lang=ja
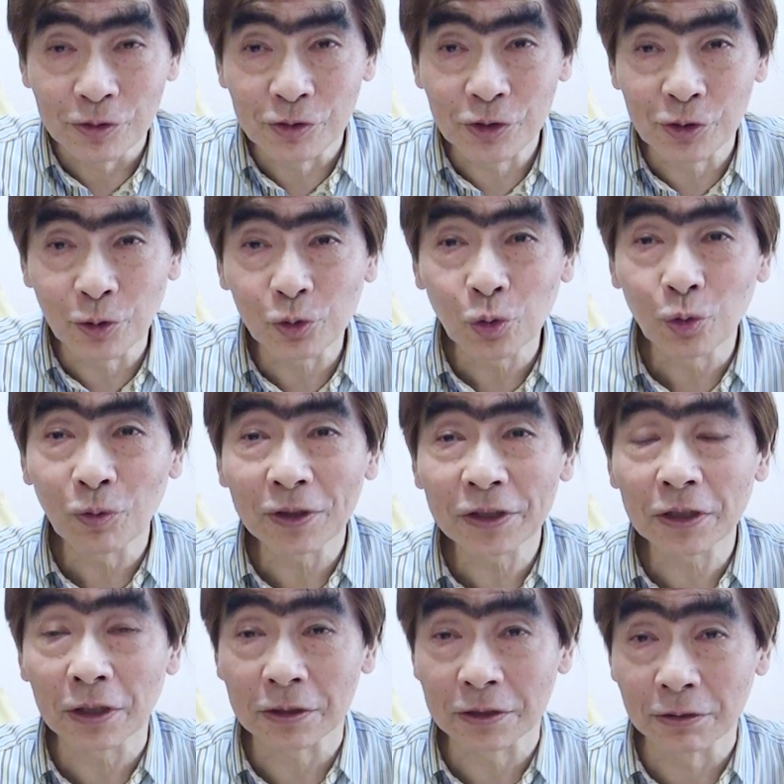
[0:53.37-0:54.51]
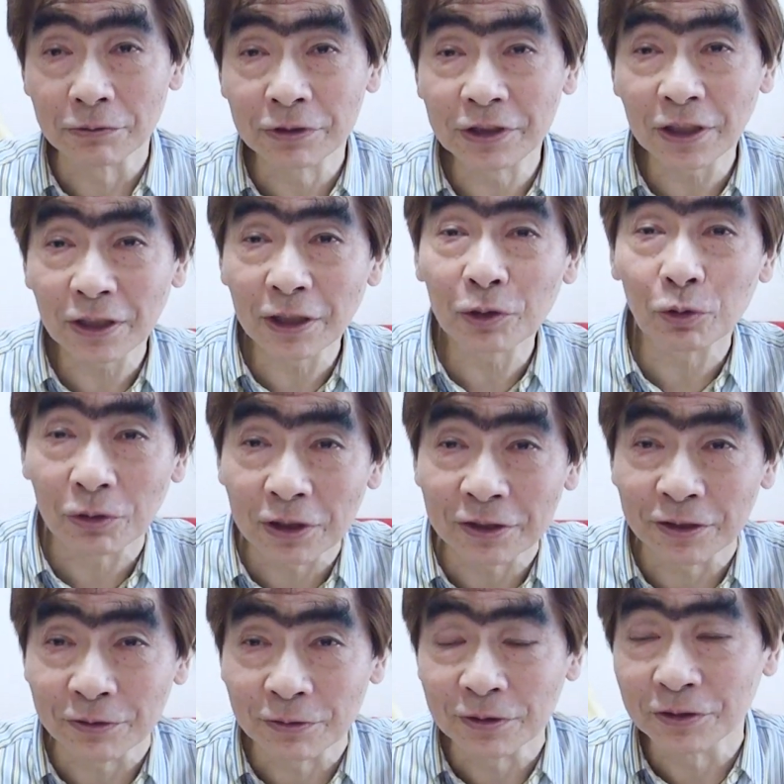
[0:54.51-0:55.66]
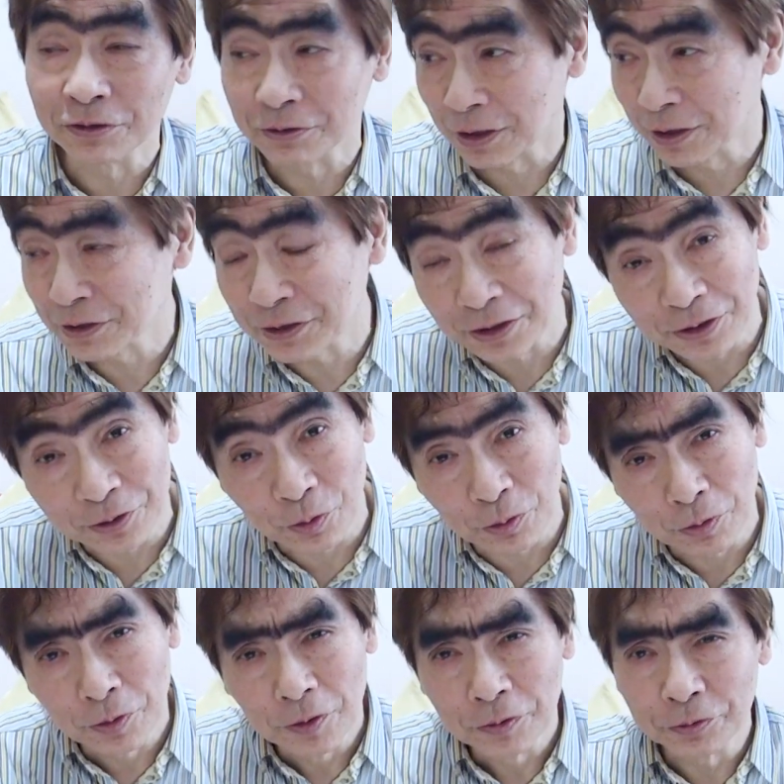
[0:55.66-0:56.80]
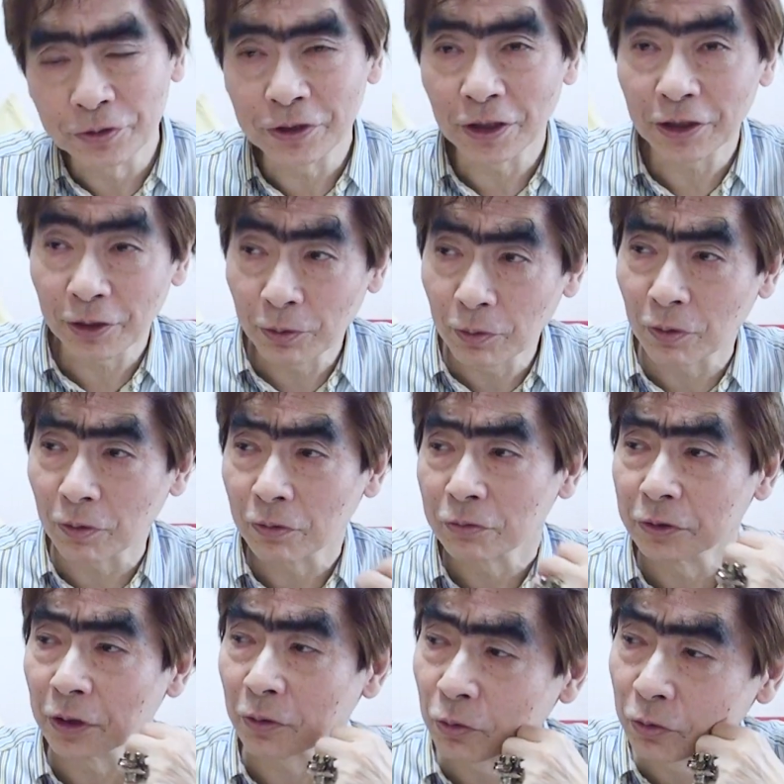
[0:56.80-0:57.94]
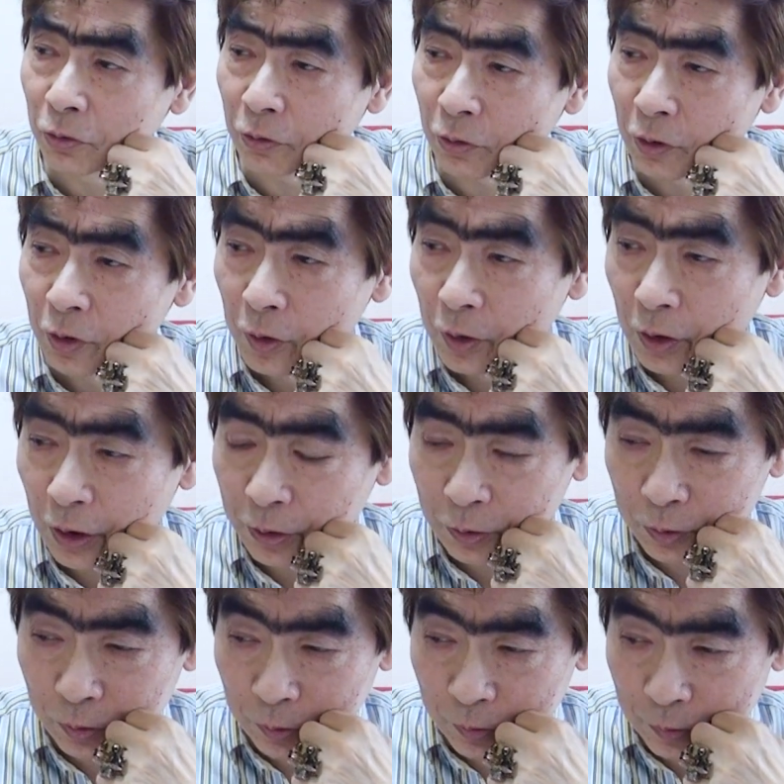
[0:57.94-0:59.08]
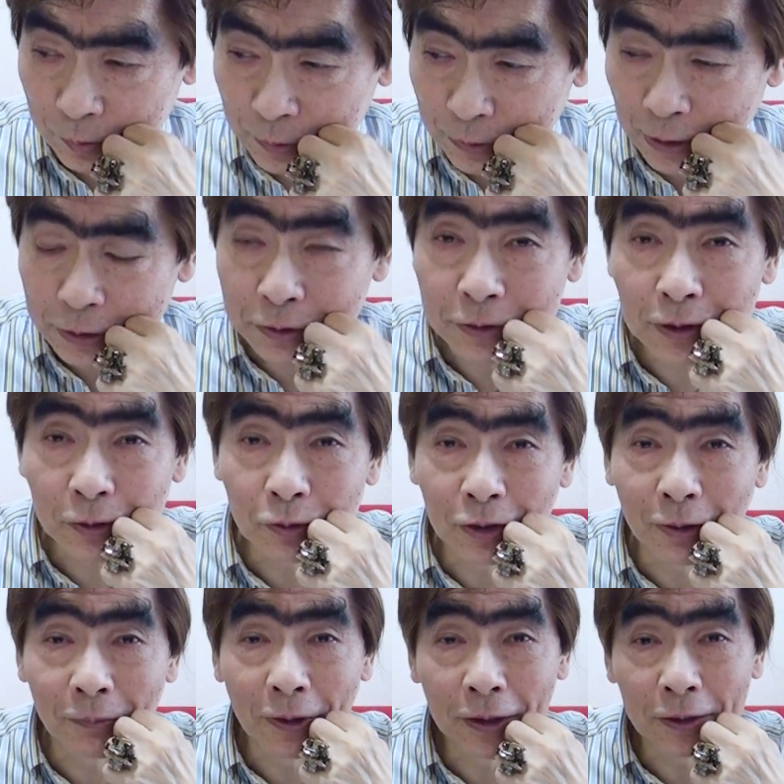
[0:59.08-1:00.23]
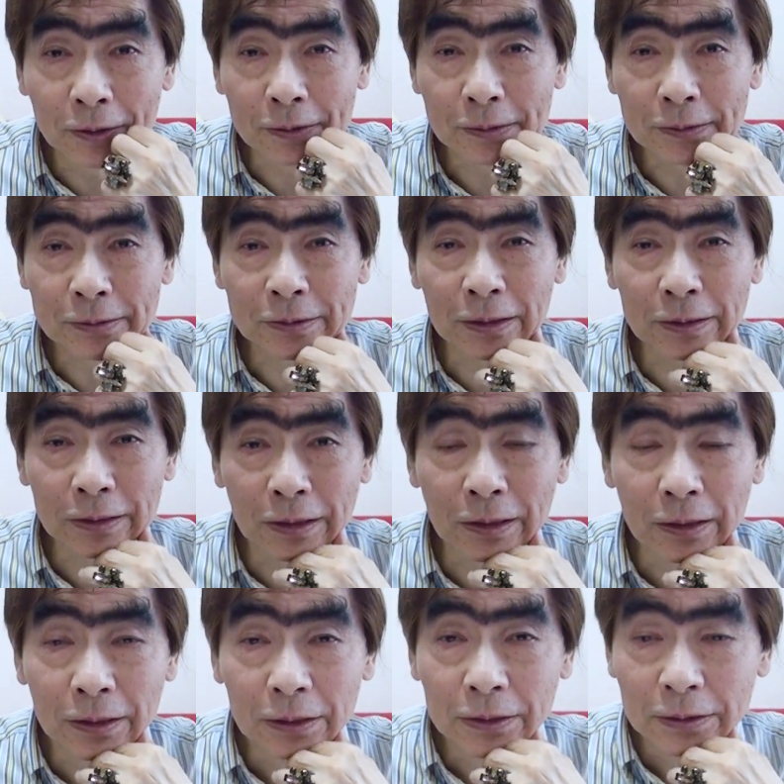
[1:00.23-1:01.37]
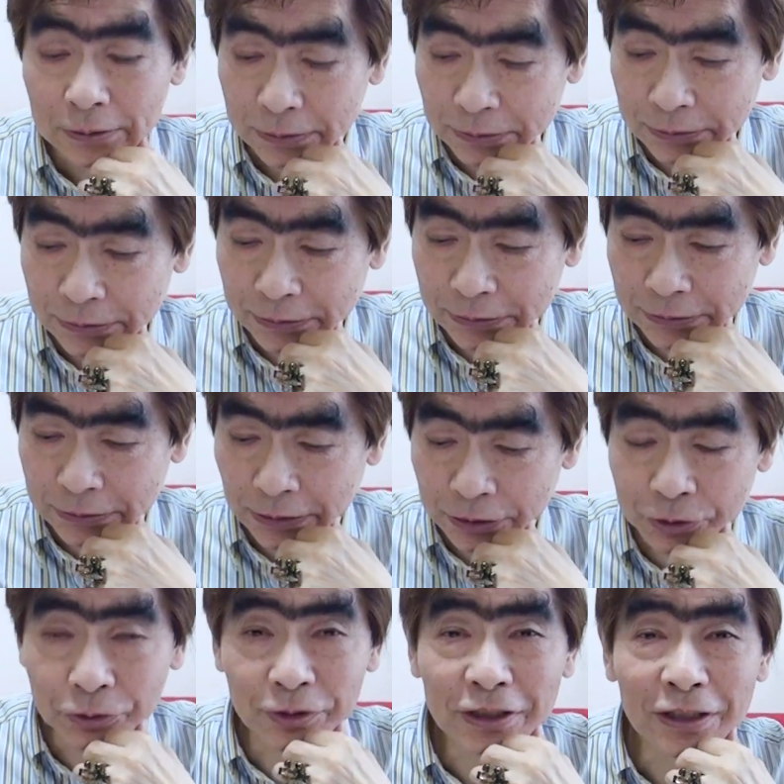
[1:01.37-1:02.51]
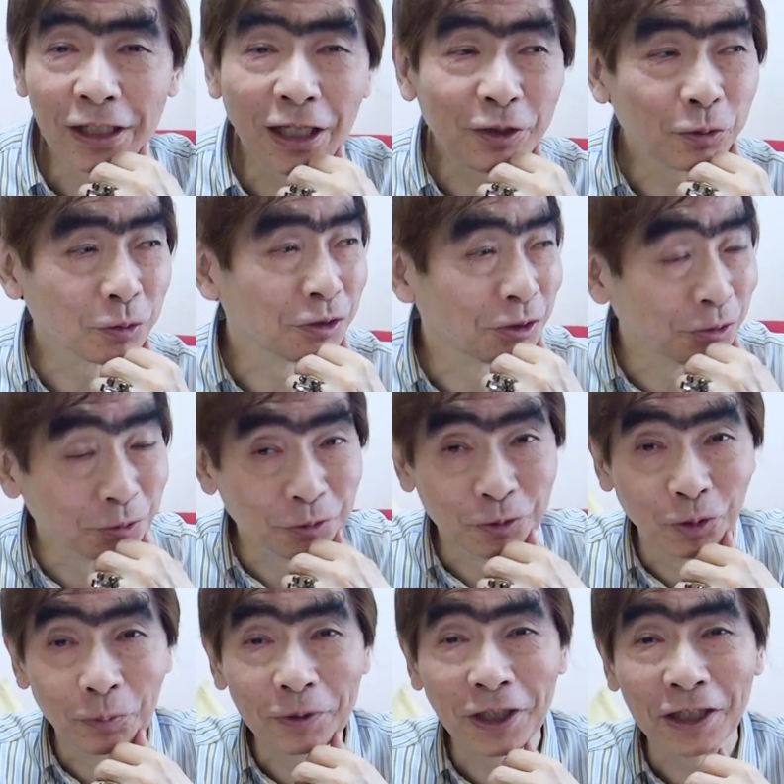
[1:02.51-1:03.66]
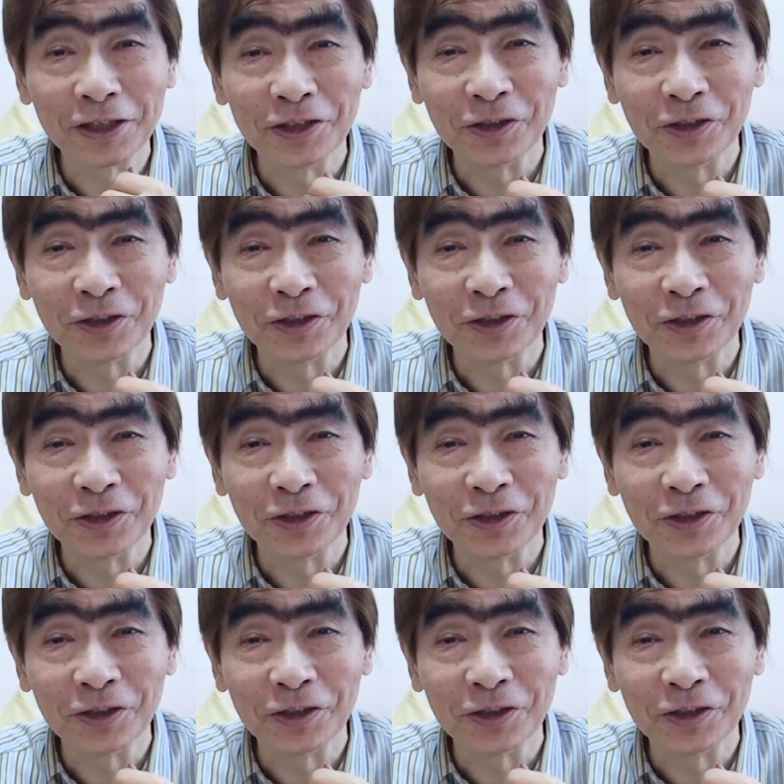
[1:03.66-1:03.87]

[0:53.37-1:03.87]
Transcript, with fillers: 仕事終わってからじゃあ打ち上げやろうかっていう話でその打ち上げをじゃあ今度あのガシンさんの名前つけてガシュインナイトっていう飲み会